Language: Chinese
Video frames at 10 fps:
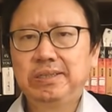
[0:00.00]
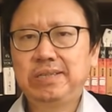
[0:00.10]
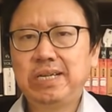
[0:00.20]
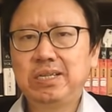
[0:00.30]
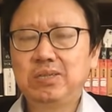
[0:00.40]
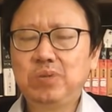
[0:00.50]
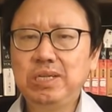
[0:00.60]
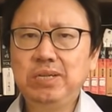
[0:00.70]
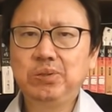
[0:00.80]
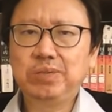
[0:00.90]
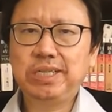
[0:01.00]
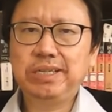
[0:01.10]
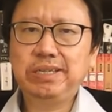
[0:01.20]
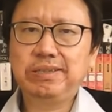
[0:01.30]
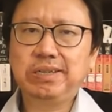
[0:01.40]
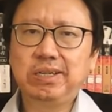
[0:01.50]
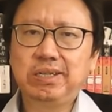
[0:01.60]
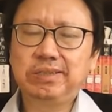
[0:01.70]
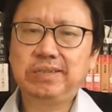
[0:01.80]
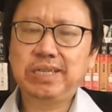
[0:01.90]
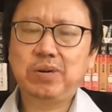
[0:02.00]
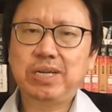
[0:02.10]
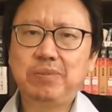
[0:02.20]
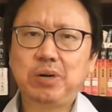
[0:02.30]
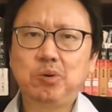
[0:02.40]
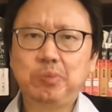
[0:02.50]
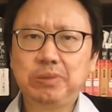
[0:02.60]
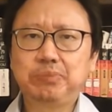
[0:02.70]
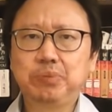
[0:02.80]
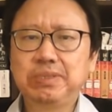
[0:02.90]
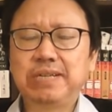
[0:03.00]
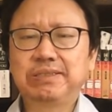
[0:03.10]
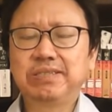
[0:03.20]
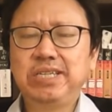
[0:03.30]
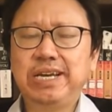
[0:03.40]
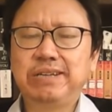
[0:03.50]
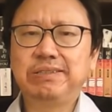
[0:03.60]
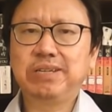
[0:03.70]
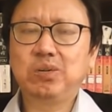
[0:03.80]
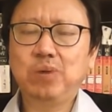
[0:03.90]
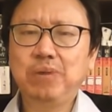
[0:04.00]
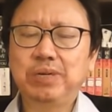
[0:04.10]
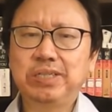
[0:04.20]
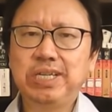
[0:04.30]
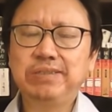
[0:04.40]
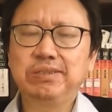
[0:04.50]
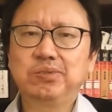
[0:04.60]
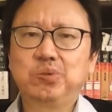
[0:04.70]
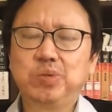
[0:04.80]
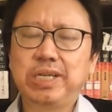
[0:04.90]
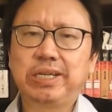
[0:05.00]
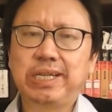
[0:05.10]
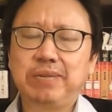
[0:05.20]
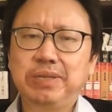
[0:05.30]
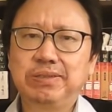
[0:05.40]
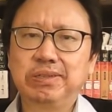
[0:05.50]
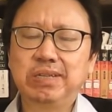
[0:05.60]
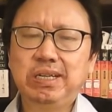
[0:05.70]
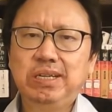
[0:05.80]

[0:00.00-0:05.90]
在孙金龙接替这个生态环境保护部部长之前，这个官网先是出现了他的名字，